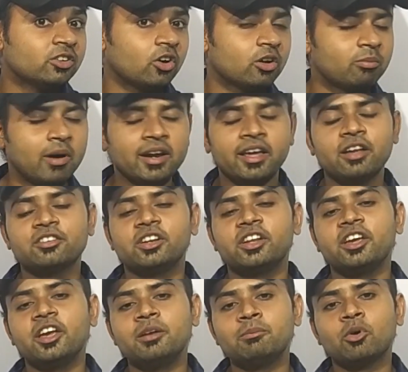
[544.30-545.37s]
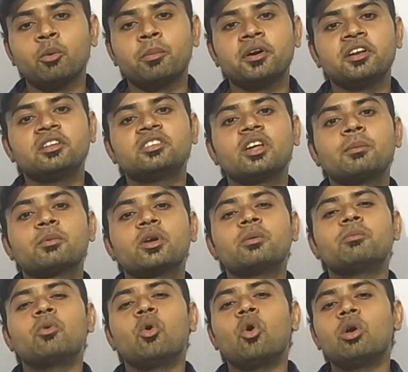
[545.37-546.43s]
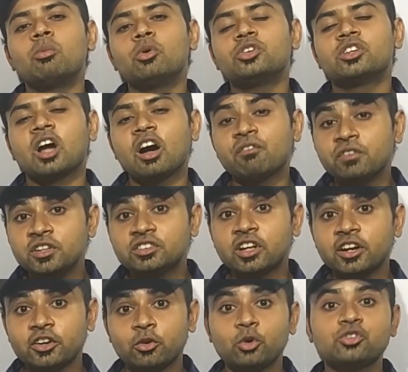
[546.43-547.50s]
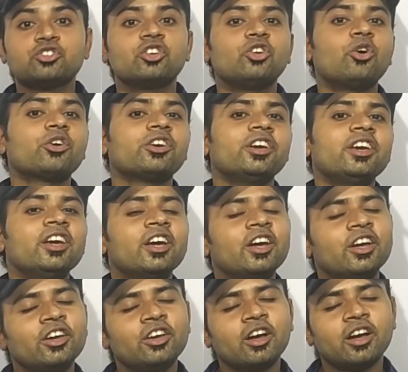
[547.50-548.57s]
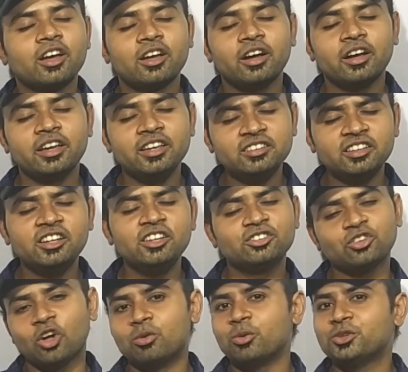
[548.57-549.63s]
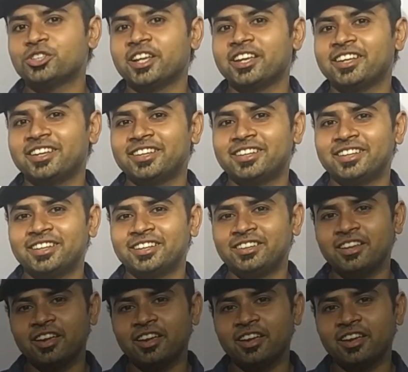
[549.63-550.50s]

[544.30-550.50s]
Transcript: और मान के चलिए इन प्रॉपर्टीज से आपके ऑलमोस्ट काफी सारे क्वेश्चन लॉक के इजिली सॉल्व हो जाएंगे ठीक